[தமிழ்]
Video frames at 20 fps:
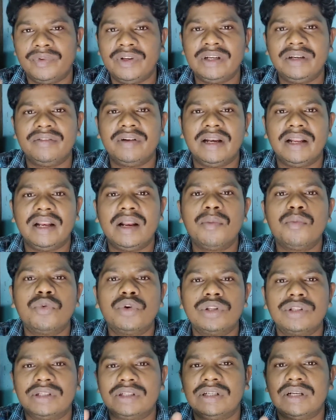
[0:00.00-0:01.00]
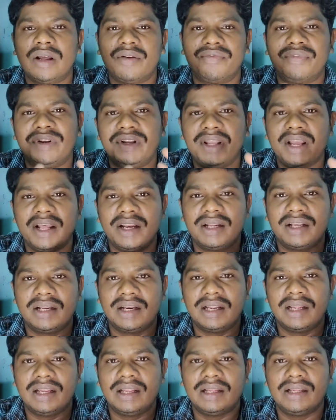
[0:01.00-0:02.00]
வீட்டு வேலையெல்லாம் முடிச்சுட்டு நான் ஃப்ரீயாக
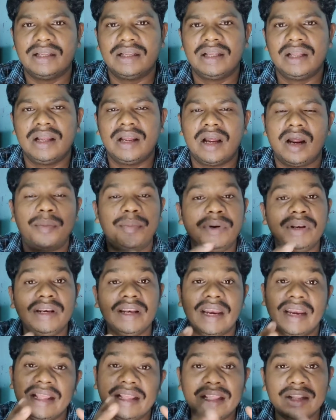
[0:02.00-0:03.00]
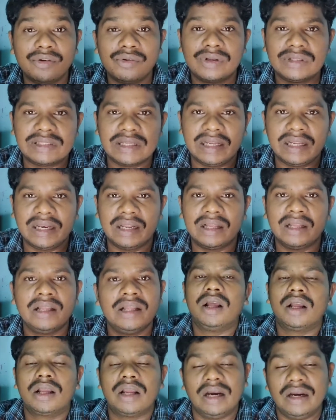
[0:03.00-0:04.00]
இருக்கிறேன் அப்படின்னு நினைக்கிறவங்க செய்யலாம்
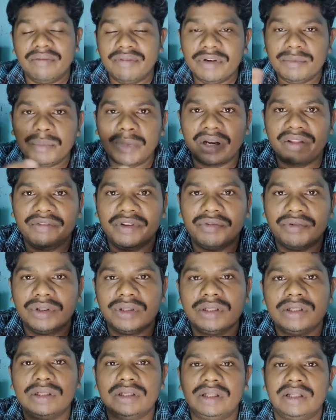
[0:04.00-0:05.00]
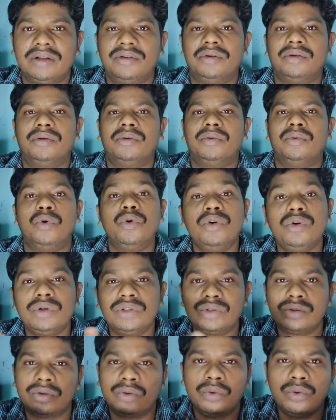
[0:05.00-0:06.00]
கணவன் மனைவி வந்து நீங்கள் ஒன்
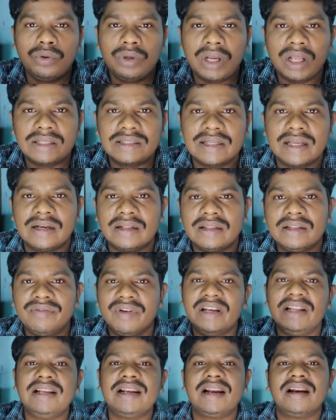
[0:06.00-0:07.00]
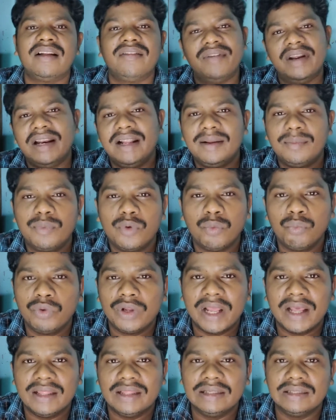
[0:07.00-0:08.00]
ஸ்கூட்டாக சேர்ந்து வெளியிலலாம் வேலைக்கு போக
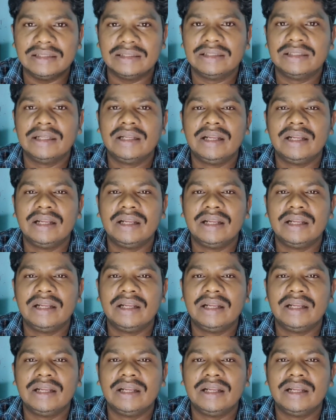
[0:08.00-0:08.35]
முடியாது